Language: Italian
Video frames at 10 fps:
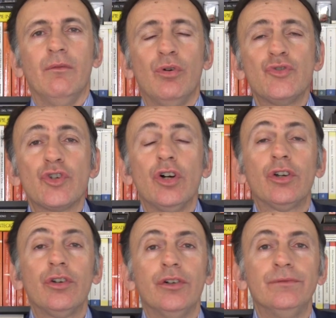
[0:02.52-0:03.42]

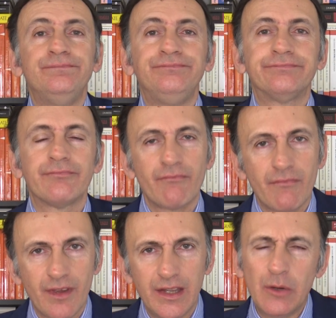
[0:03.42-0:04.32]
Buongiorno,
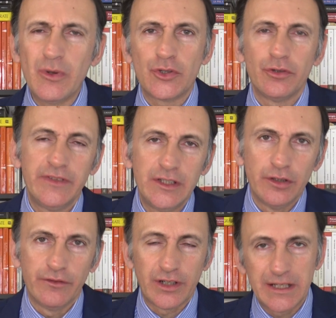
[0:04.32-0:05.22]
in questo
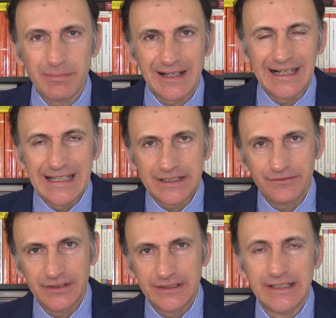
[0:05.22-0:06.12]
video vorrei
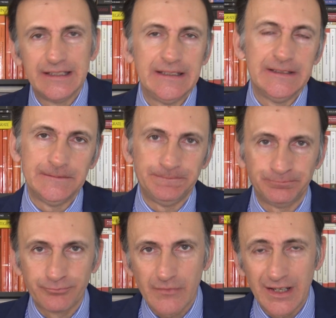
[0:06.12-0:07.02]
parlarvi del
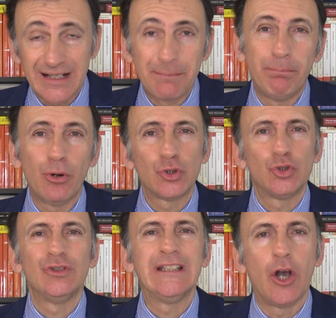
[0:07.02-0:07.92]
ehm,
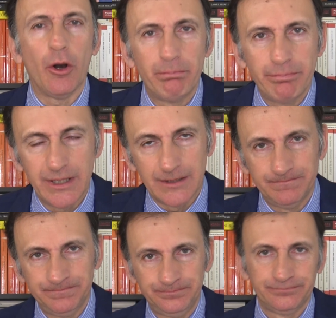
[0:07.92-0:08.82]
rapporto di coppia
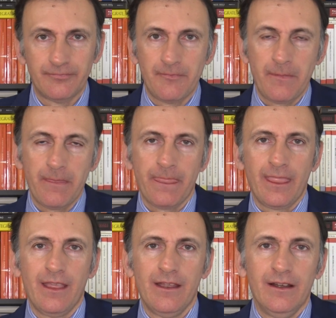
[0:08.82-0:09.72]

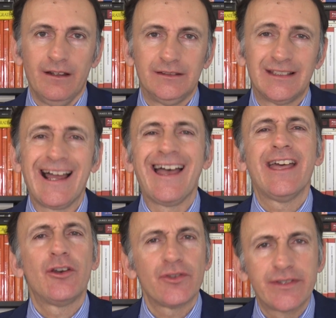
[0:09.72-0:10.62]
tra
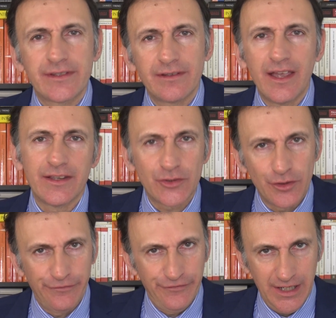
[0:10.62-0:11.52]
eros e
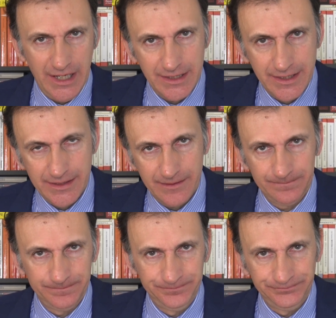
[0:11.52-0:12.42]
sofferenza.
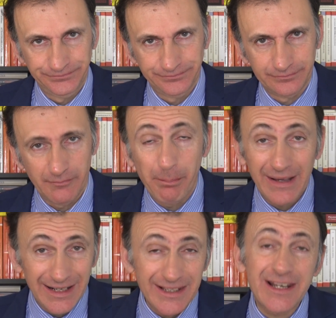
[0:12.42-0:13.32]

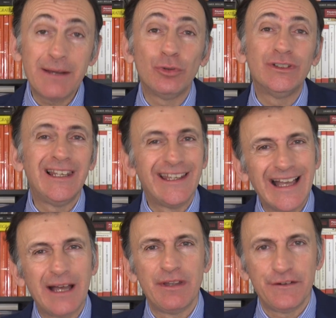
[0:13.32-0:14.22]
Parleremo del
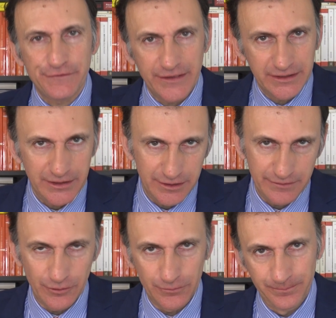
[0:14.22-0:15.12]
legame
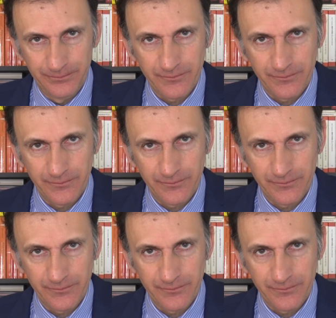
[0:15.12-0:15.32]
affettivo.